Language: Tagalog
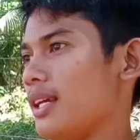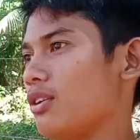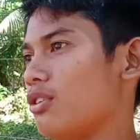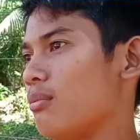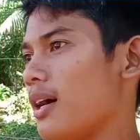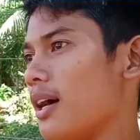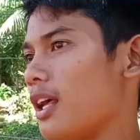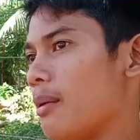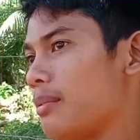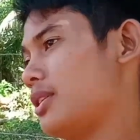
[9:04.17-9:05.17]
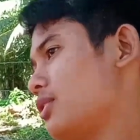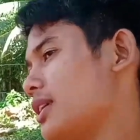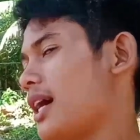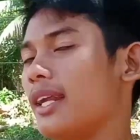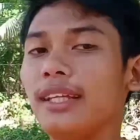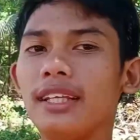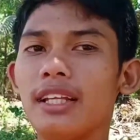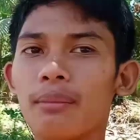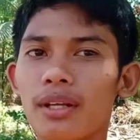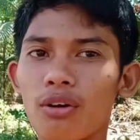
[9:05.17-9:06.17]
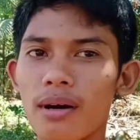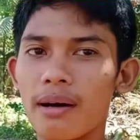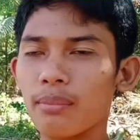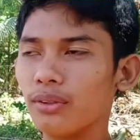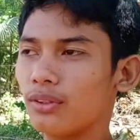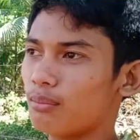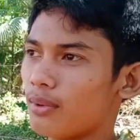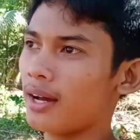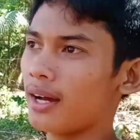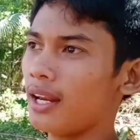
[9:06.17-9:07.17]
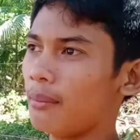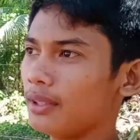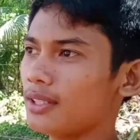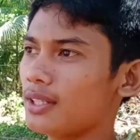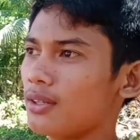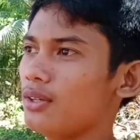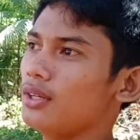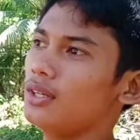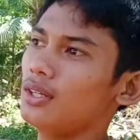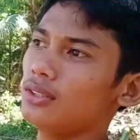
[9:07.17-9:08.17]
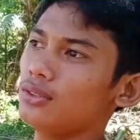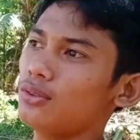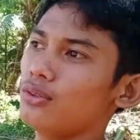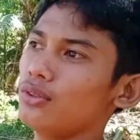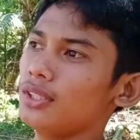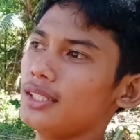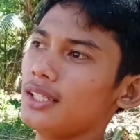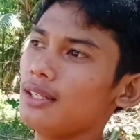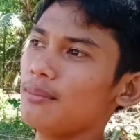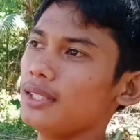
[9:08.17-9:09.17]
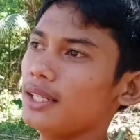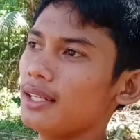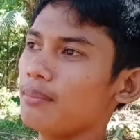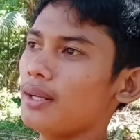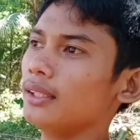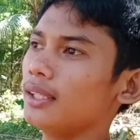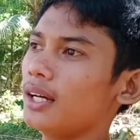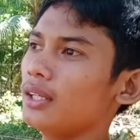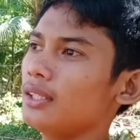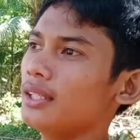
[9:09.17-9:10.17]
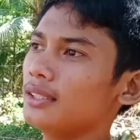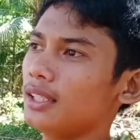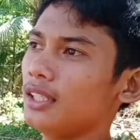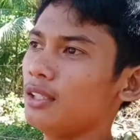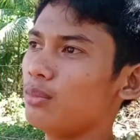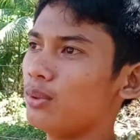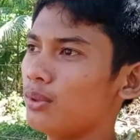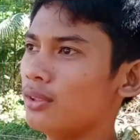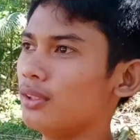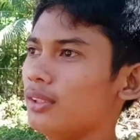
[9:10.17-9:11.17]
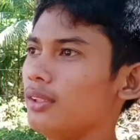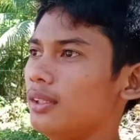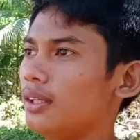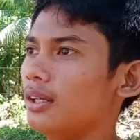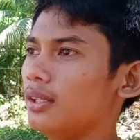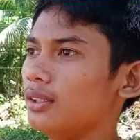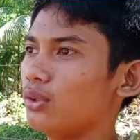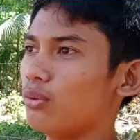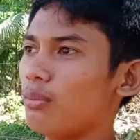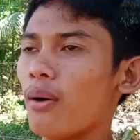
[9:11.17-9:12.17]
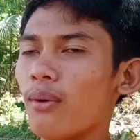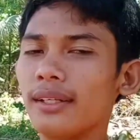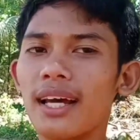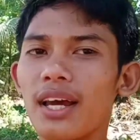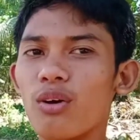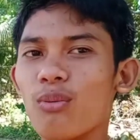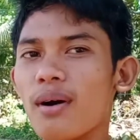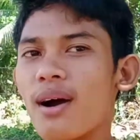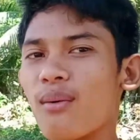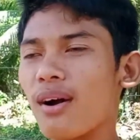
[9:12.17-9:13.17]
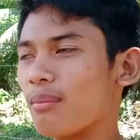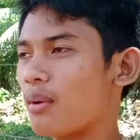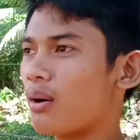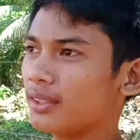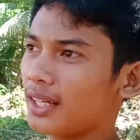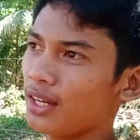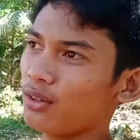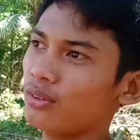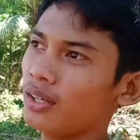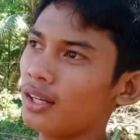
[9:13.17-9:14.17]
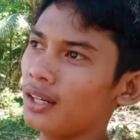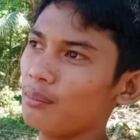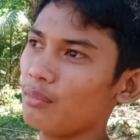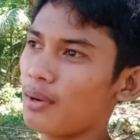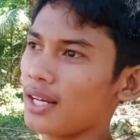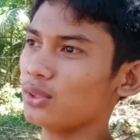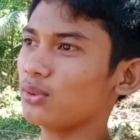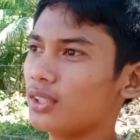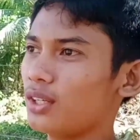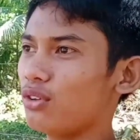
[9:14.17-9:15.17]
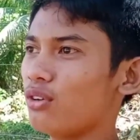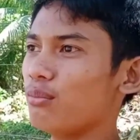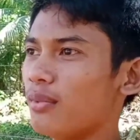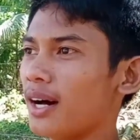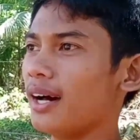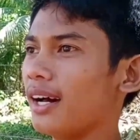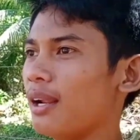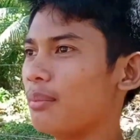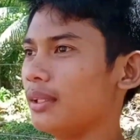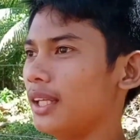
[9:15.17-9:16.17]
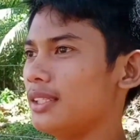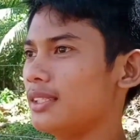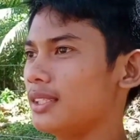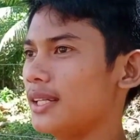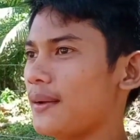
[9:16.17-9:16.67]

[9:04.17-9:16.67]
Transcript: linggo mga kalapatid. So sana hindi naman na umabot doon mga kalapatid. no. So sisilip-silip lang tayo diyan sa ibon. So bawal tayong humawak, bawal tayong uh, pumasok sa loob mga kalapatids.